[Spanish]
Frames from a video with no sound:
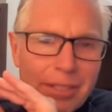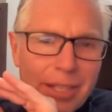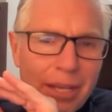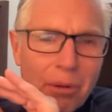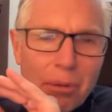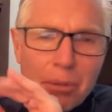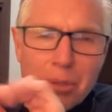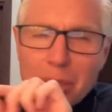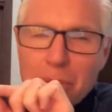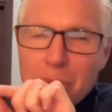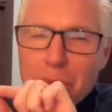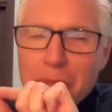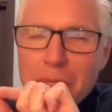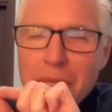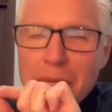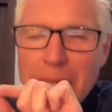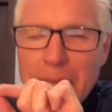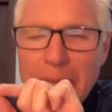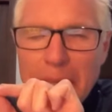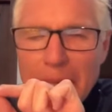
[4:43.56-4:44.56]
San José es
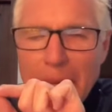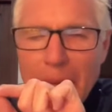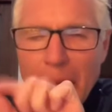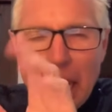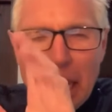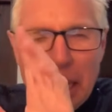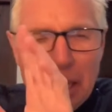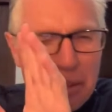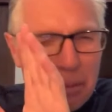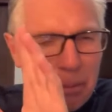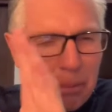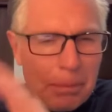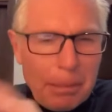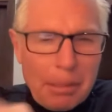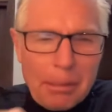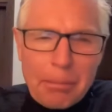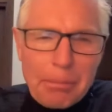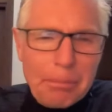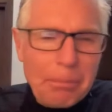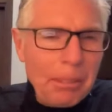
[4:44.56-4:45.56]
un destello,
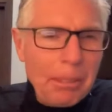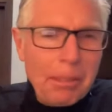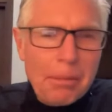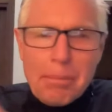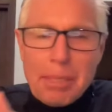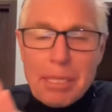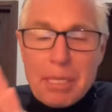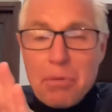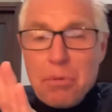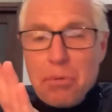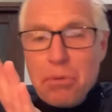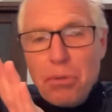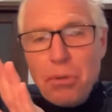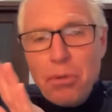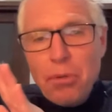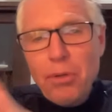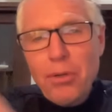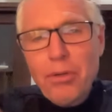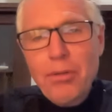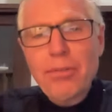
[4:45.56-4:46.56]
pero bueno,
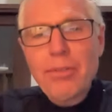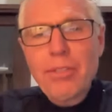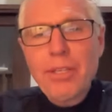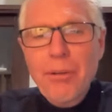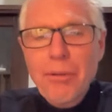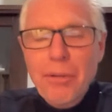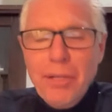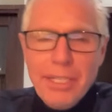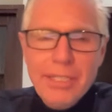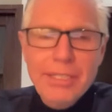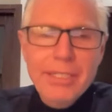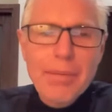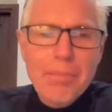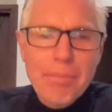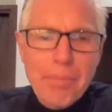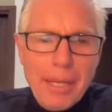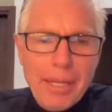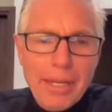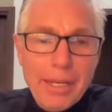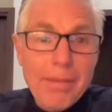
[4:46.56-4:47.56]
minúsculo de lo que es
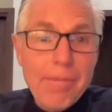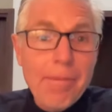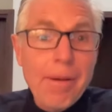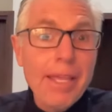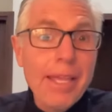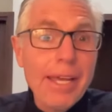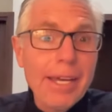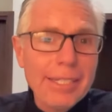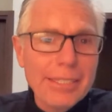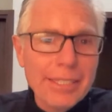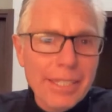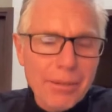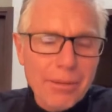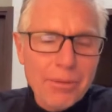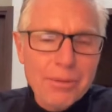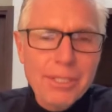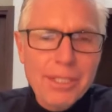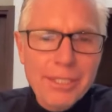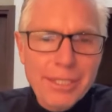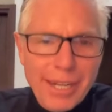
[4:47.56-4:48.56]
el Padre. Y vaya que
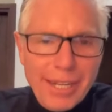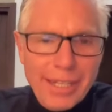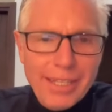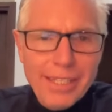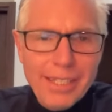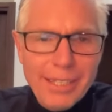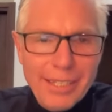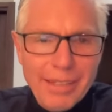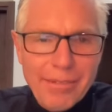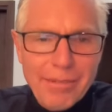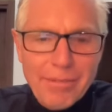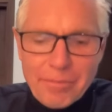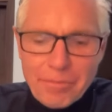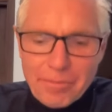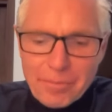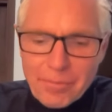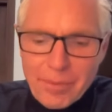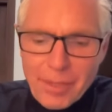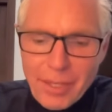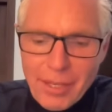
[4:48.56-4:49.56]
San José es grande, ¿eh?
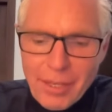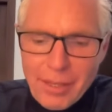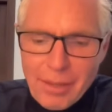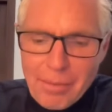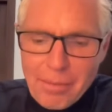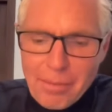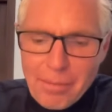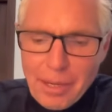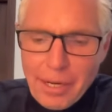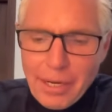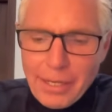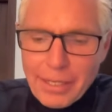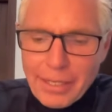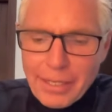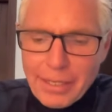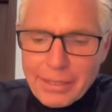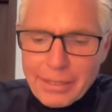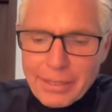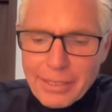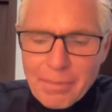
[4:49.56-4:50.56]
para
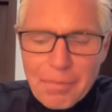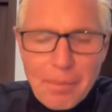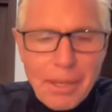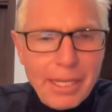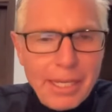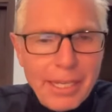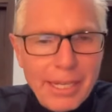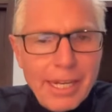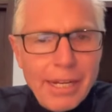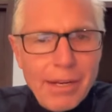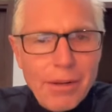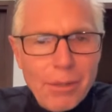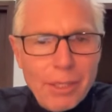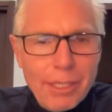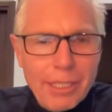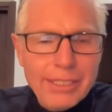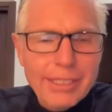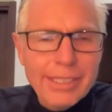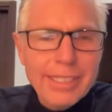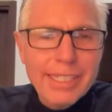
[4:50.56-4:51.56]
que se imaginen
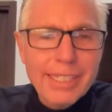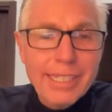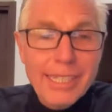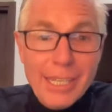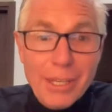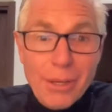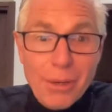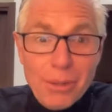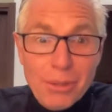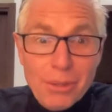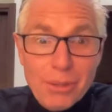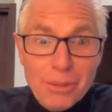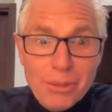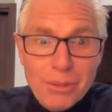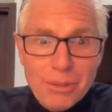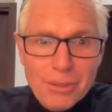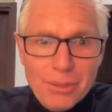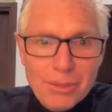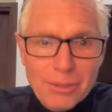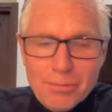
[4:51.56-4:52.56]
lo que es
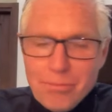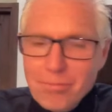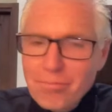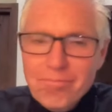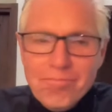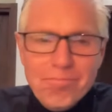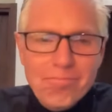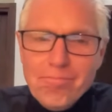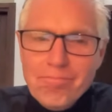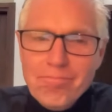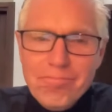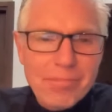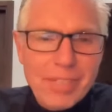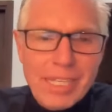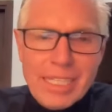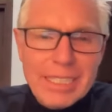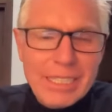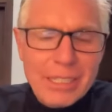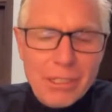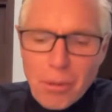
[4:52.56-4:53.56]
Dios.
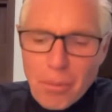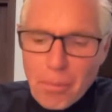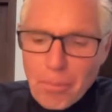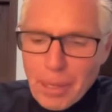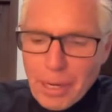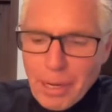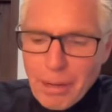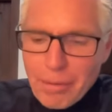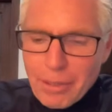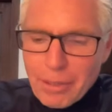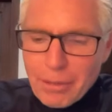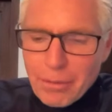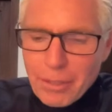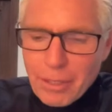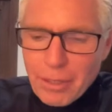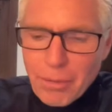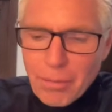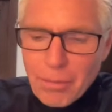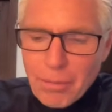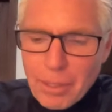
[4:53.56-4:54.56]
Es incomparable
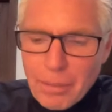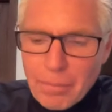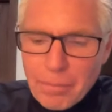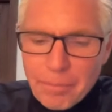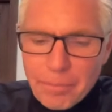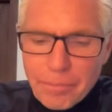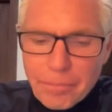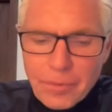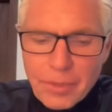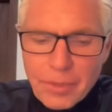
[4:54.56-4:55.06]
con el hombre.